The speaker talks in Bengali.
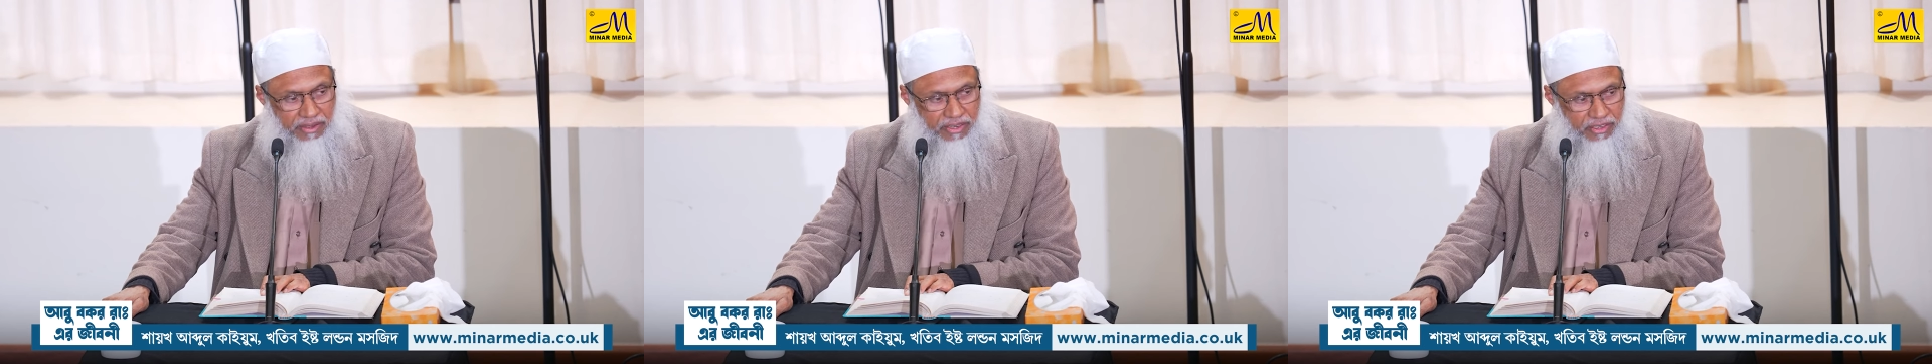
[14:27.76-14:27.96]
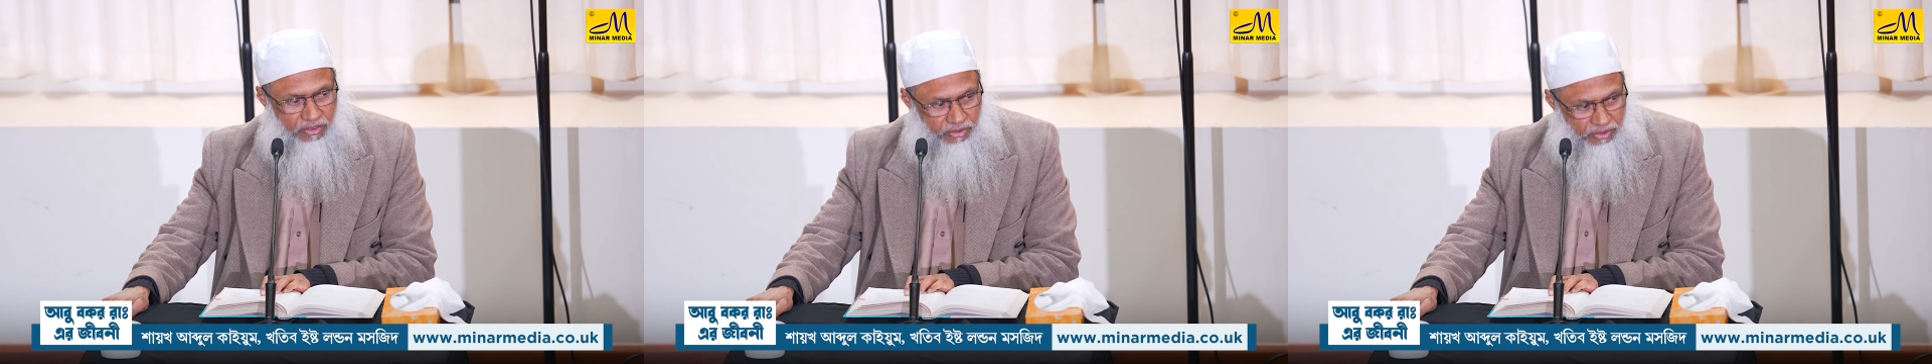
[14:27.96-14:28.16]

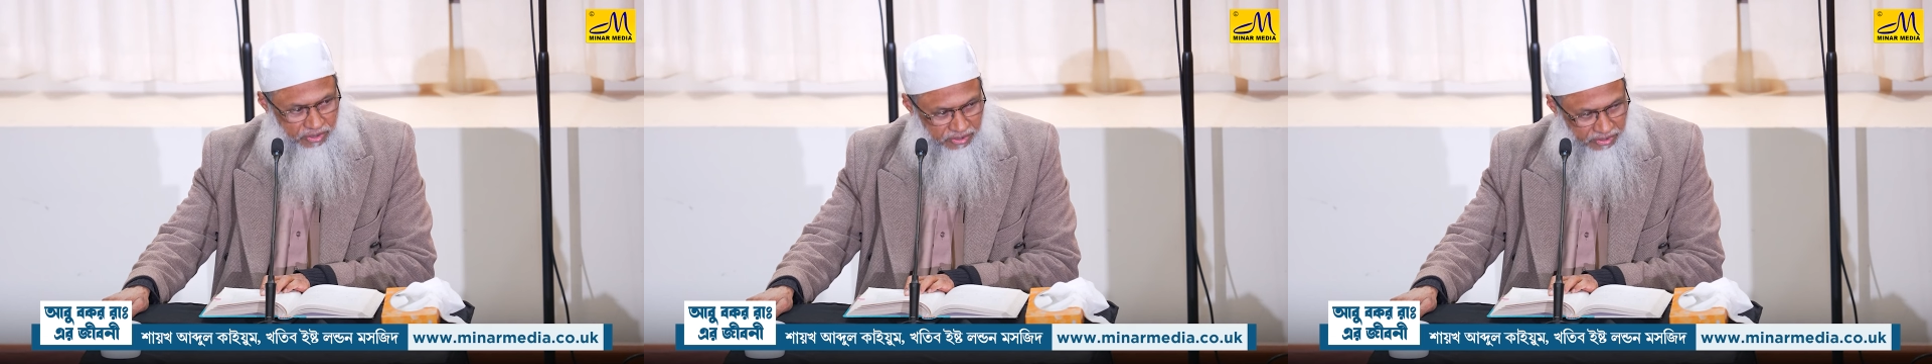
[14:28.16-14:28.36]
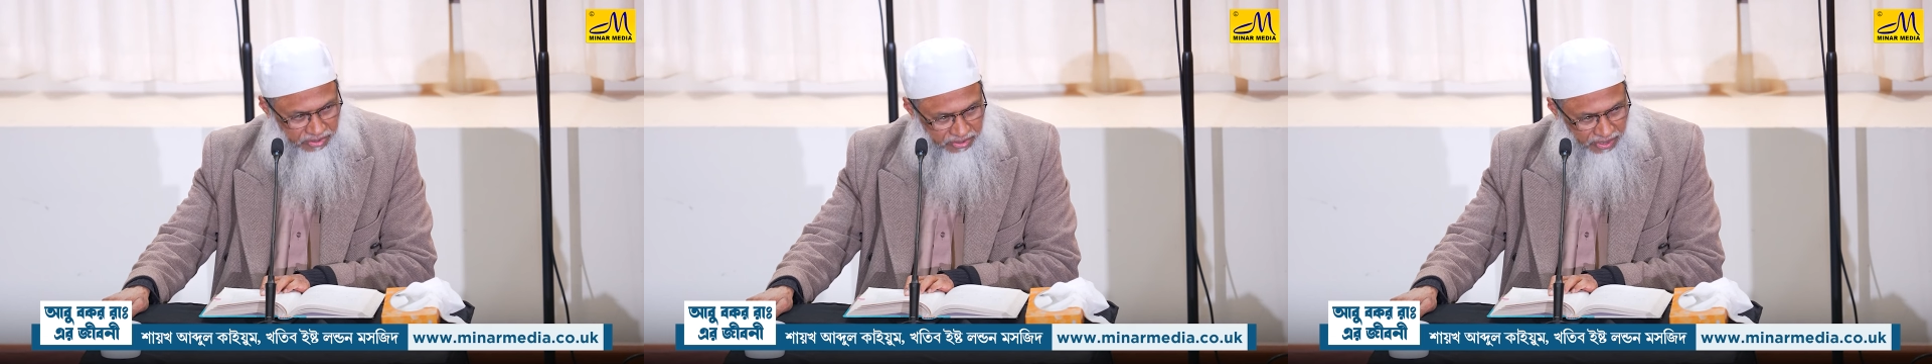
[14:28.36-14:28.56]
কিছু
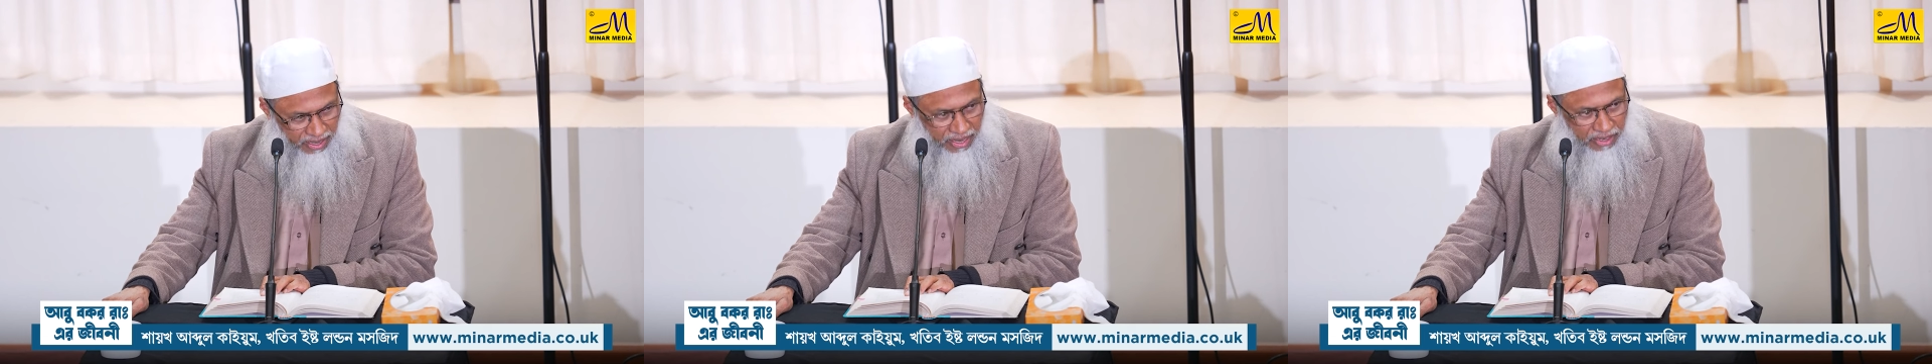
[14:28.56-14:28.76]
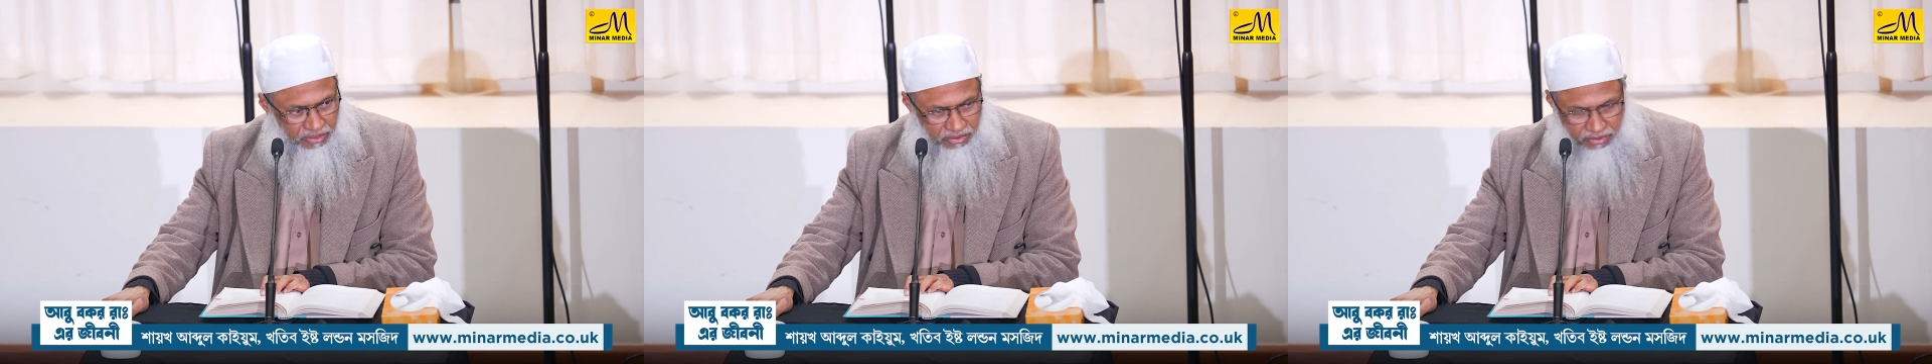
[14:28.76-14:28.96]

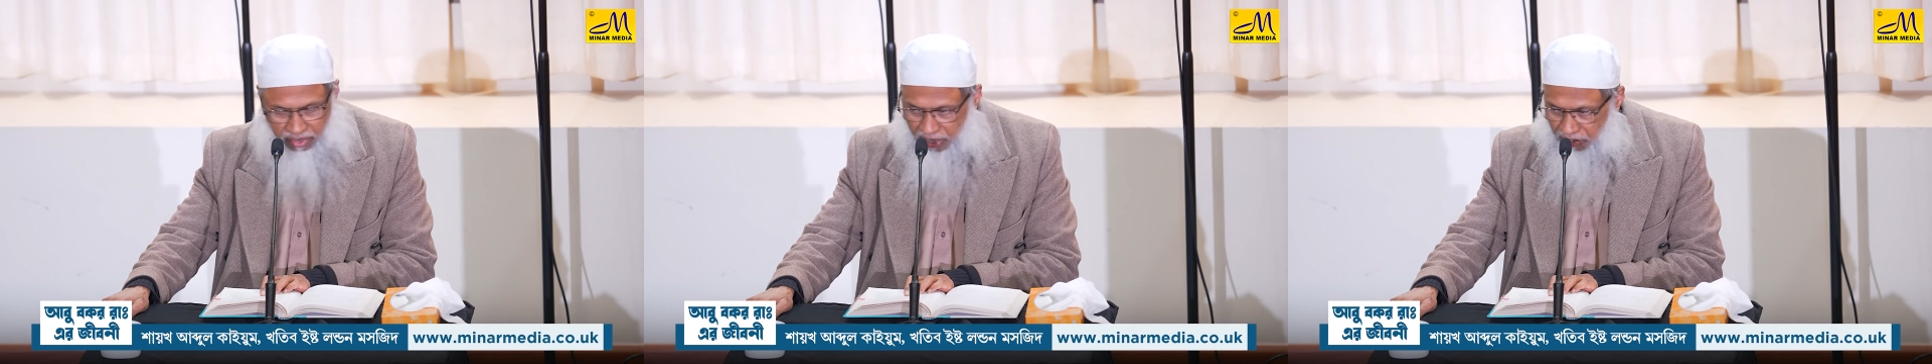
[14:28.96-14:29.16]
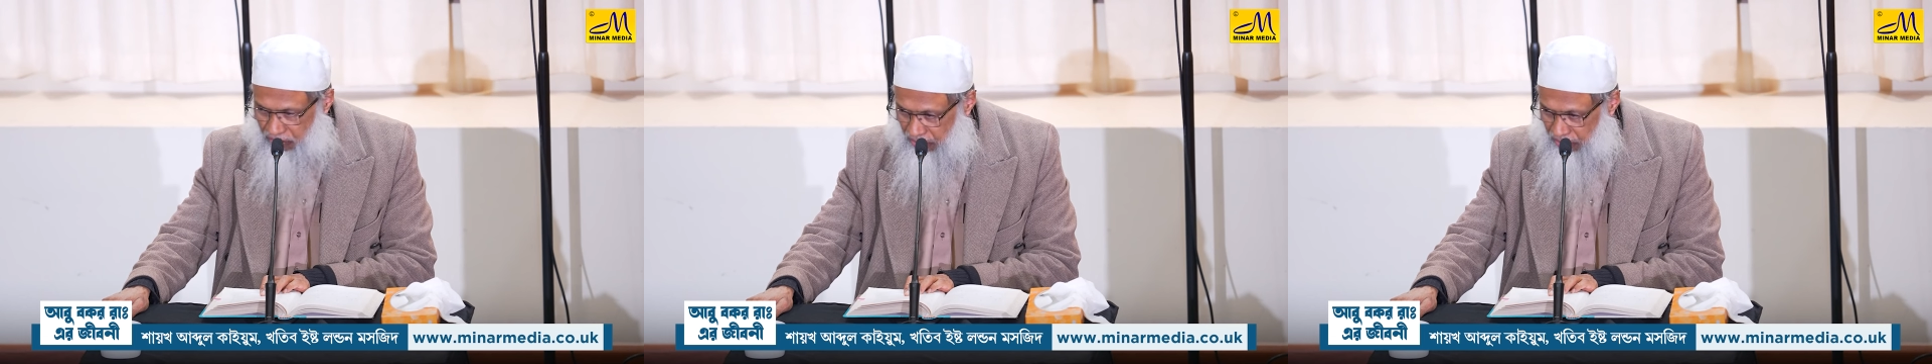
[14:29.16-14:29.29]
জানার জানার